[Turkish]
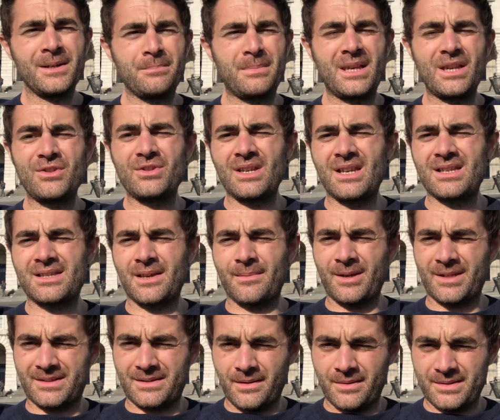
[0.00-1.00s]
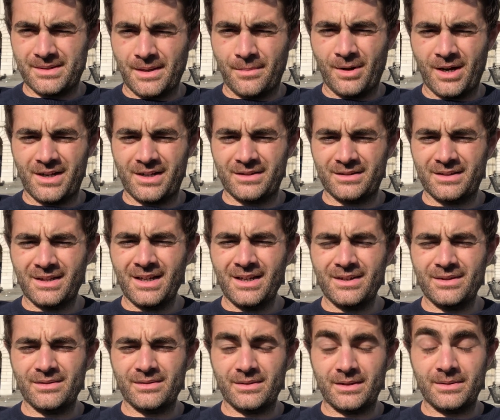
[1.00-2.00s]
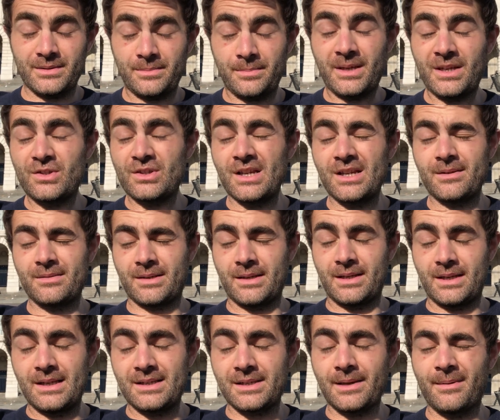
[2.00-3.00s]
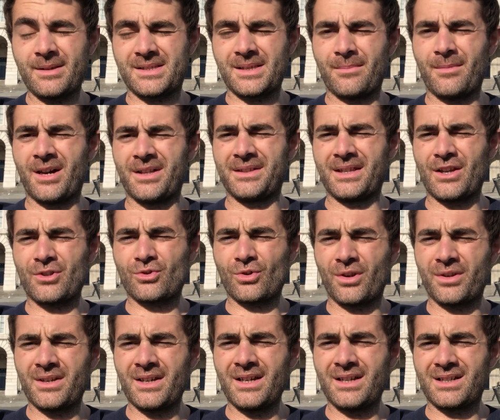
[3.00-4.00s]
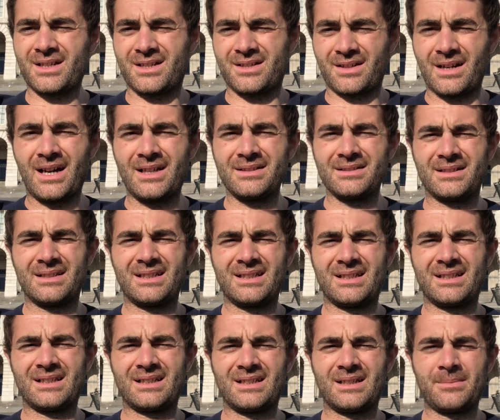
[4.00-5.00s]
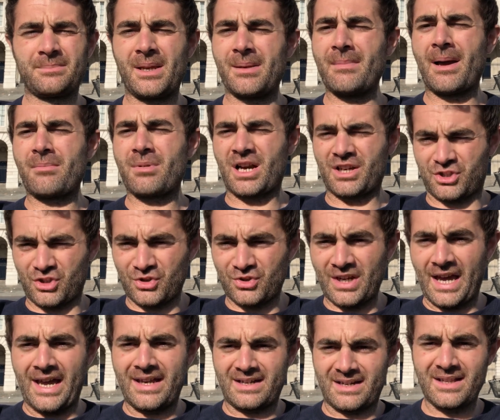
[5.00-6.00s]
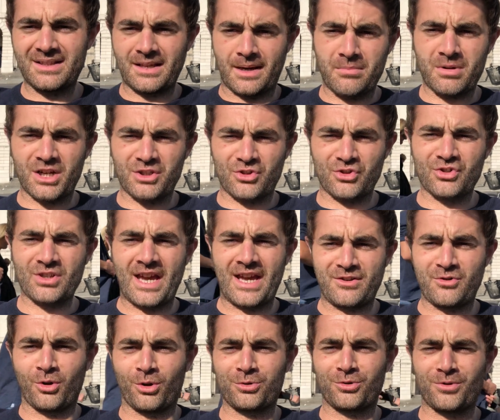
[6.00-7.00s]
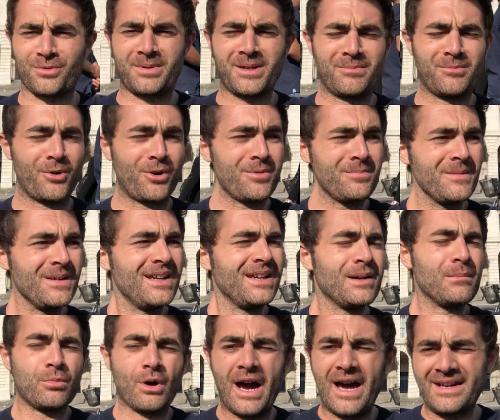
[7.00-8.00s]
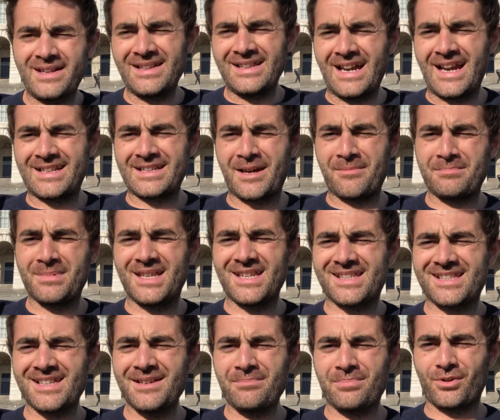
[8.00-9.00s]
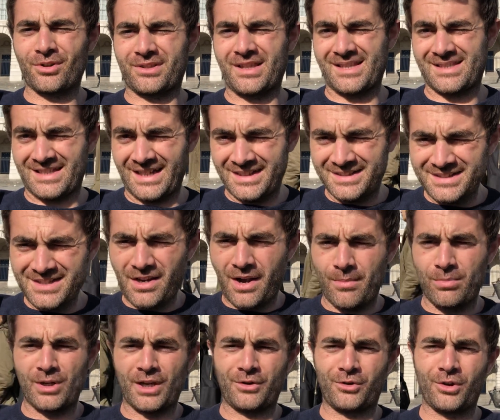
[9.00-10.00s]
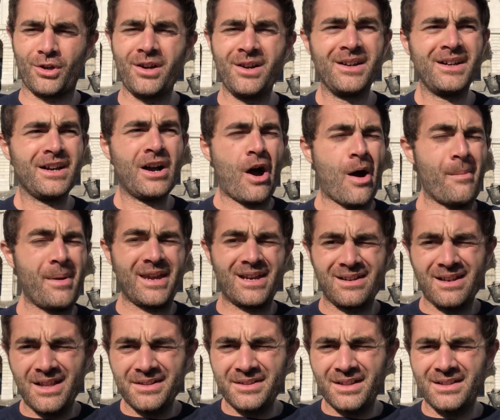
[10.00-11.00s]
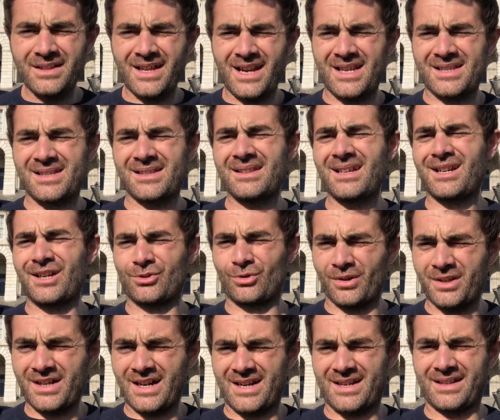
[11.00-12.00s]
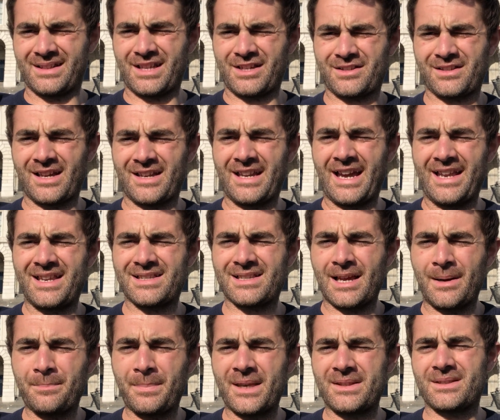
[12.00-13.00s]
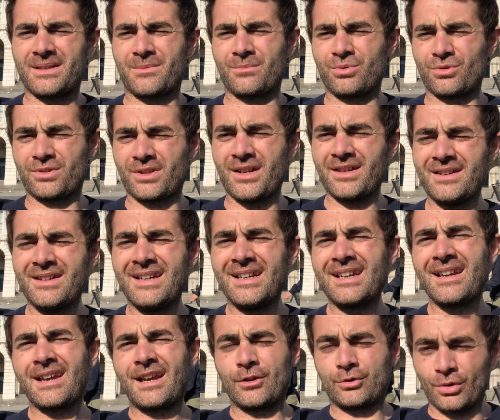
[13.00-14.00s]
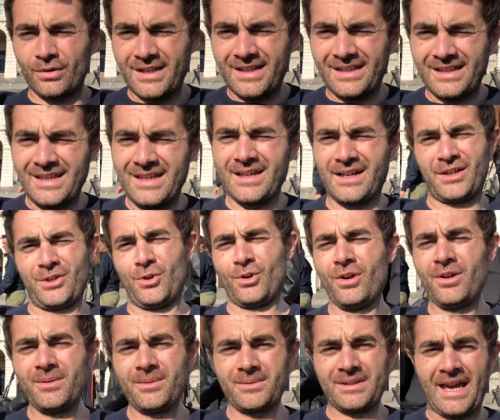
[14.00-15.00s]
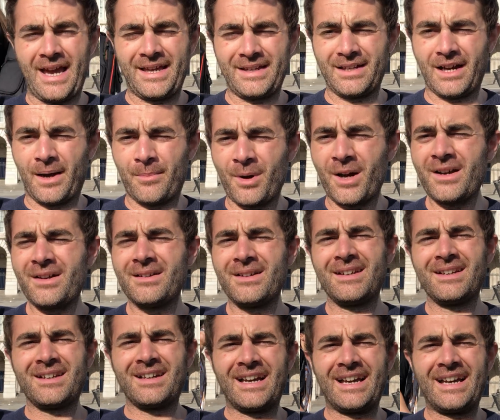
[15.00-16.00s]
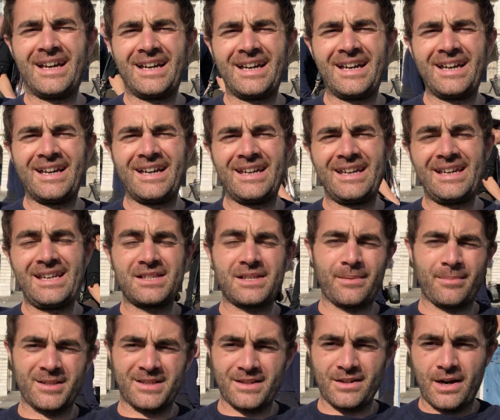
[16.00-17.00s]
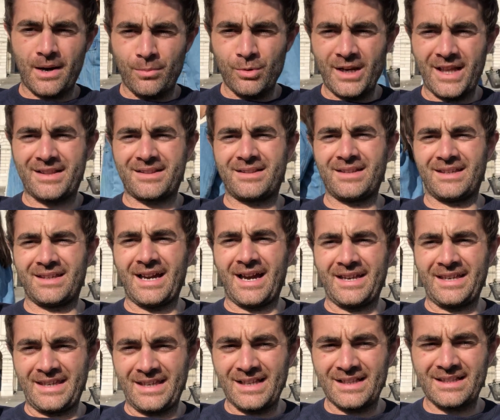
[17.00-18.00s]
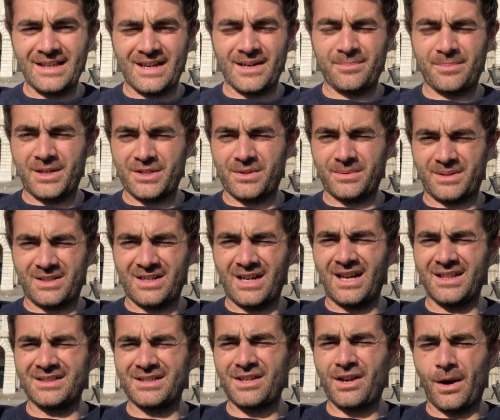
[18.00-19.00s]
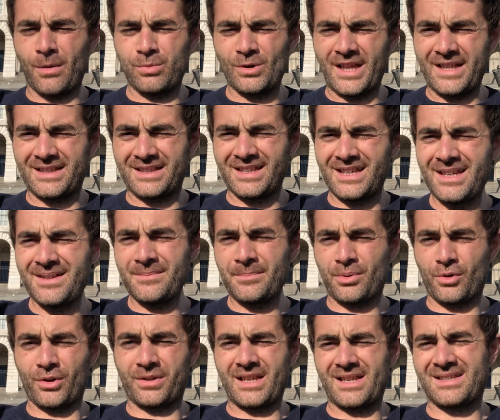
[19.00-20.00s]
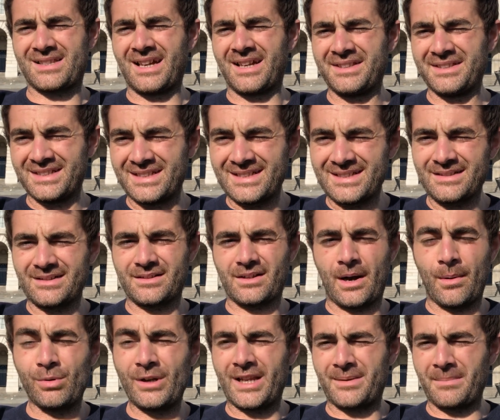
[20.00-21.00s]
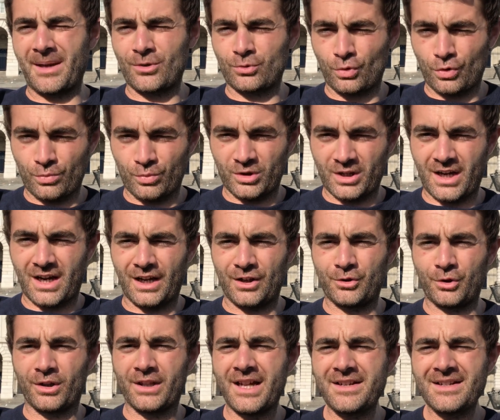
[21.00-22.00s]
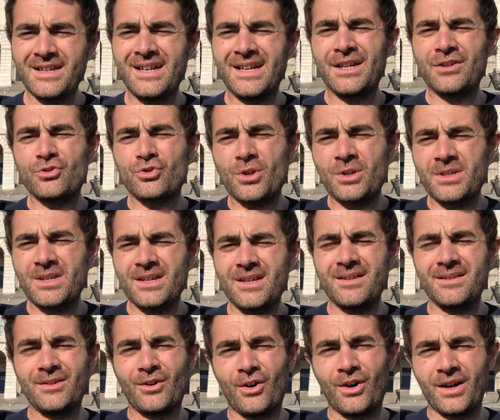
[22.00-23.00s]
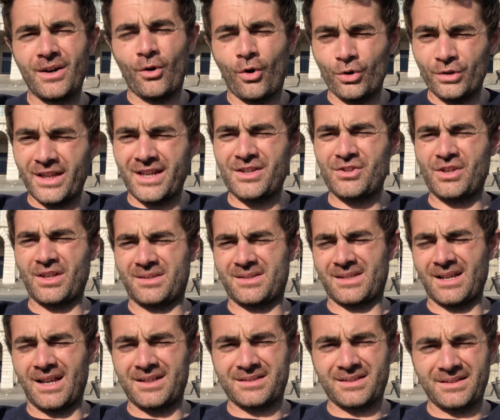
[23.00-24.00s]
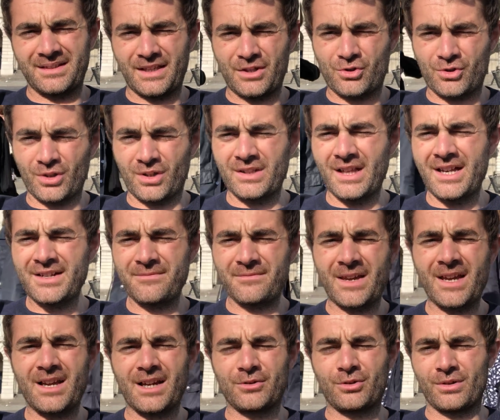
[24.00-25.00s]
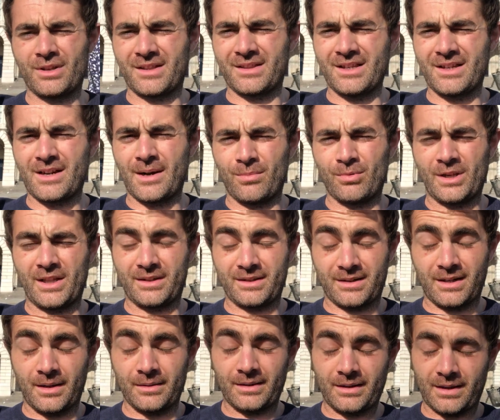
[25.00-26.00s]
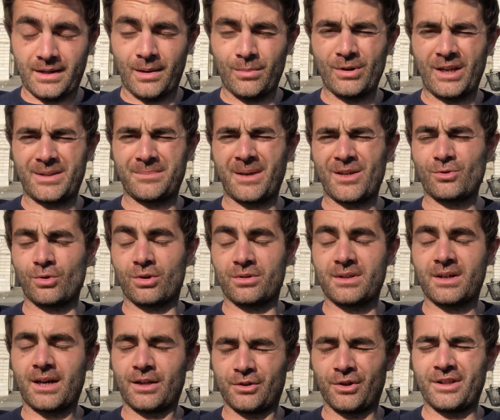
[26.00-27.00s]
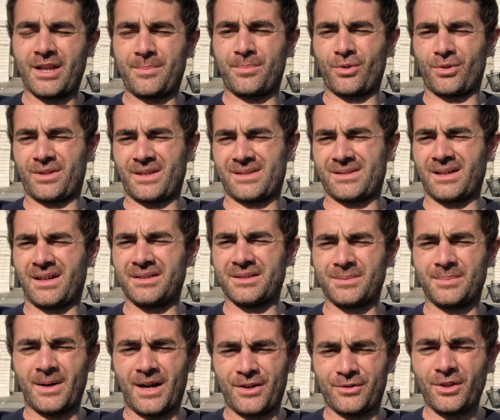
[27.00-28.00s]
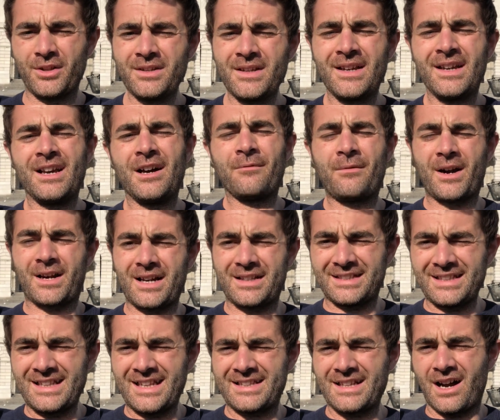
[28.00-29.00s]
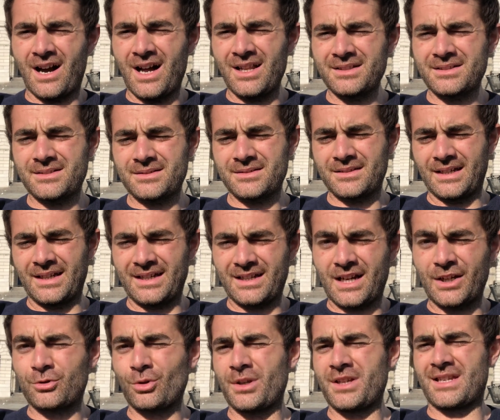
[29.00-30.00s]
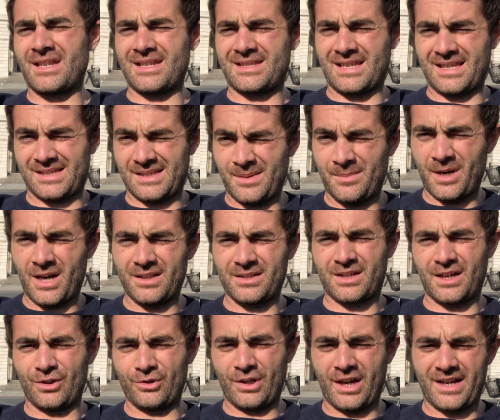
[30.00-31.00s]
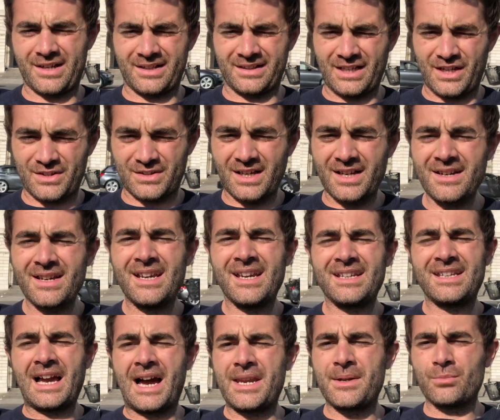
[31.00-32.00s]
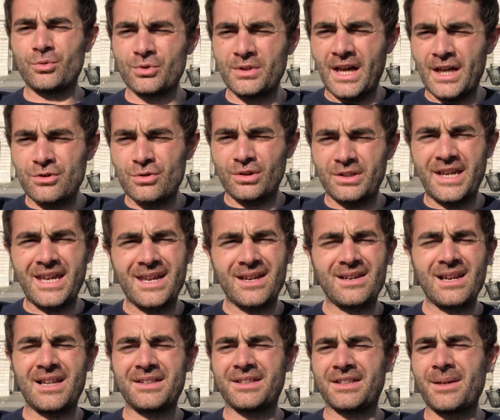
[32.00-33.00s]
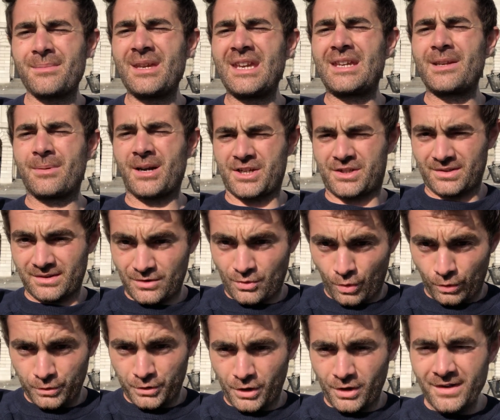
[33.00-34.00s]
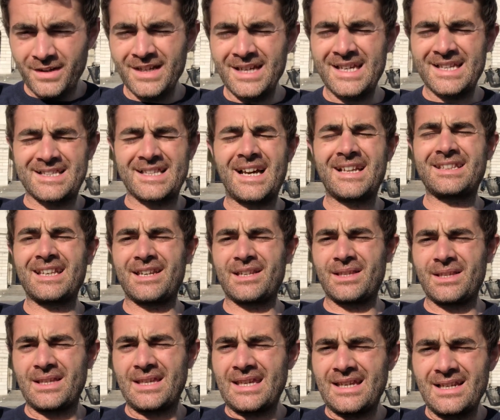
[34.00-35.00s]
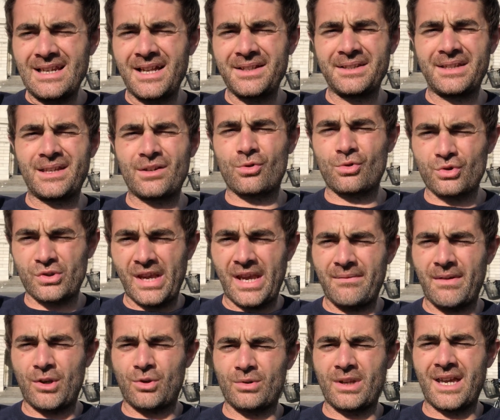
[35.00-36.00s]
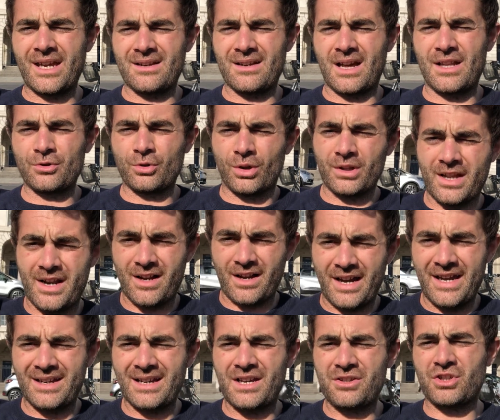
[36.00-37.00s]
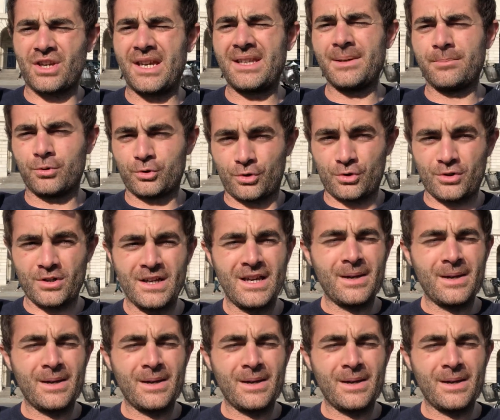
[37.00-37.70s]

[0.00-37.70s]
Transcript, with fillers: 1. Elizabeth zamanında, 1. E, Elizabeth zamanından sonra kral e, bilmem kaçıncı Henry, tam kaçıncı Henry olduğunu bilmiyorum. Bu Henry'lerden birisi protestanlığı kabul ediyor. Ama İrlandalılar aslında Katolik arkadaşlar. Yani St. Patrick burada Katolikliği yayıyor. Yani ama e, Elizabeth'in kabul ettiği yani İngiltere baş, krallığın kabul ettiği protestanlığı kabul etmek durumunda kalıyorlar. Çünkü e, onların çatısı altında yaşıyorlar ve katolikliği kabul, et, ka, kabul etmek zorunda kalıyorlar protestanlığı pardon. Fakat yine de halk e, katolik kilisesine bağlı kalıyor arkadaşlar. Yani bundan dolayı İrlanda'da bir iki başlılık oluyor. Zaten İrlanda'yı Kuzey ve Güney İrlanda olarak ayıran şey de budur.